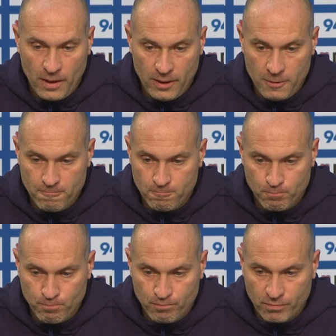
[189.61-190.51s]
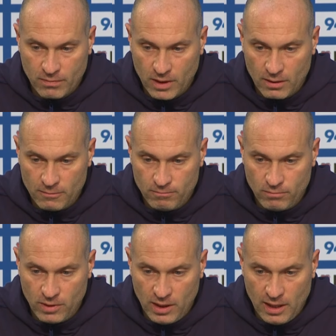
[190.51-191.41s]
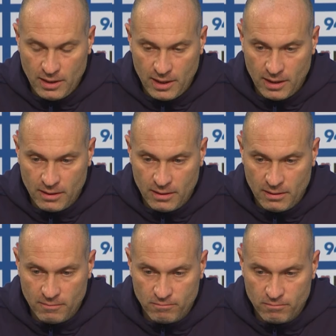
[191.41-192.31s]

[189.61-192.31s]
ähm, ja, der